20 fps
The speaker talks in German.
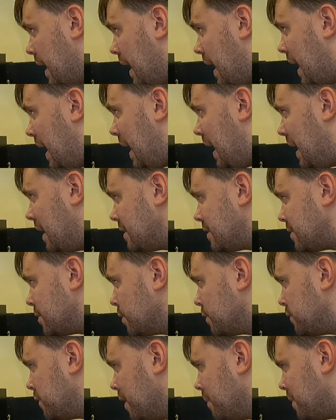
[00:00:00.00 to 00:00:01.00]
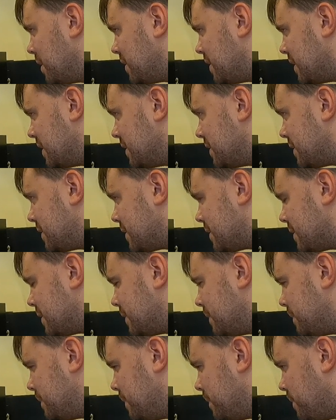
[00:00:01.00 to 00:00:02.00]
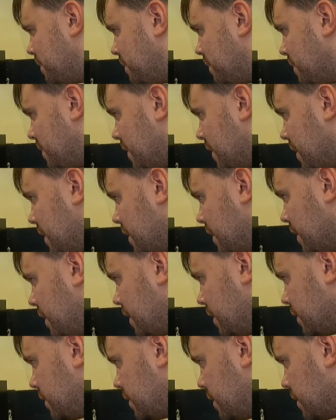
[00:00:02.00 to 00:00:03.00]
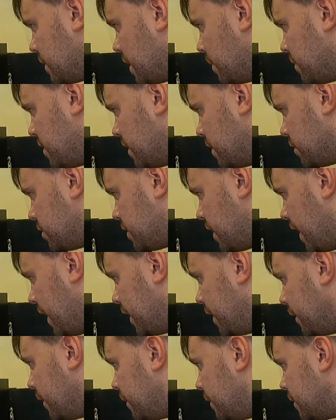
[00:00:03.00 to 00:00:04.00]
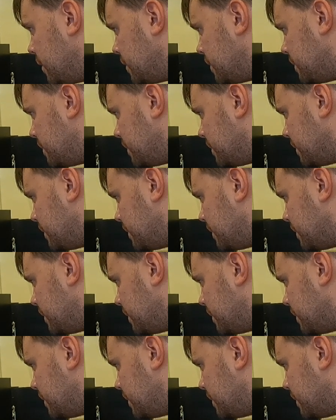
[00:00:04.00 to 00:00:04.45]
Ja, so gefällt mir das. Das gibt eine Steigerung.